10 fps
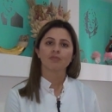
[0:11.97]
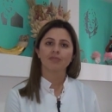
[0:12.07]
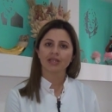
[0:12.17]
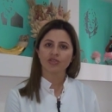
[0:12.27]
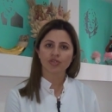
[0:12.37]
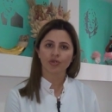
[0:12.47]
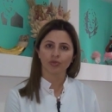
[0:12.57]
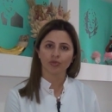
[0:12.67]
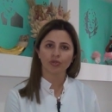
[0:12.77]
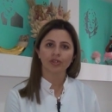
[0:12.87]
Birinci
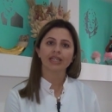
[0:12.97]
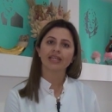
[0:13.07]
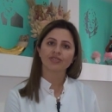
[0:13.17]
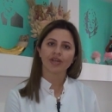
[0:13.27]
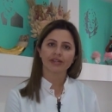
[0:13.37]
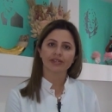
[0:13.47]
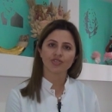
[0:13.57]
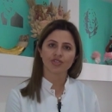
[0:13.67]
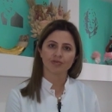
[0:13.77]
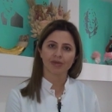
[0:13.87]
konu idrar
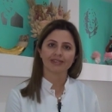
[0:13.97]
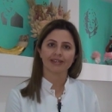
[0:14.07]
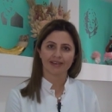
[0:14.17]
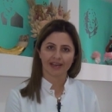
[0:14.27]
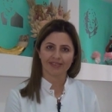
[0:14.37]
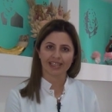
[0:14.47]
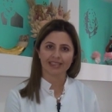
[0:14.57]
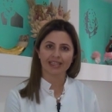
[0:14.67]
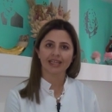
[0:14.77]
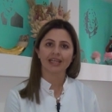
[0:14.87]
kaçırma
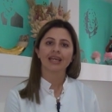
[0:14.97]
tedavileri,